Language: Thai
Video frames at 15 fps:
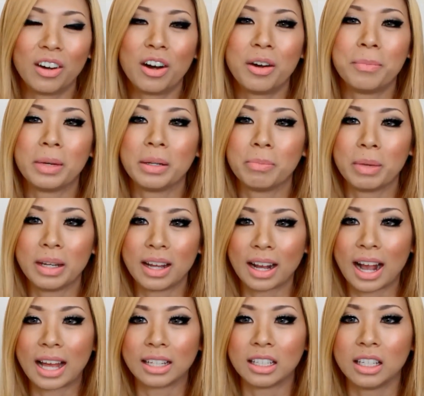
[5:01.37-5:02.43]
ก็มันเป็น
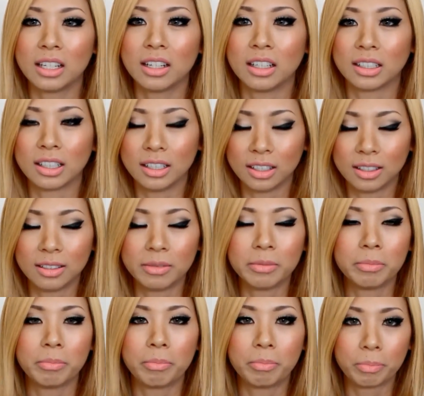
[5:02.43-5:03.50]
อาการที่เกิดขึ้น
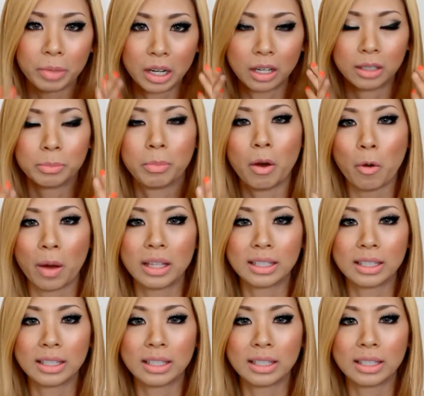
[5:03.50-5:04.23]
เพ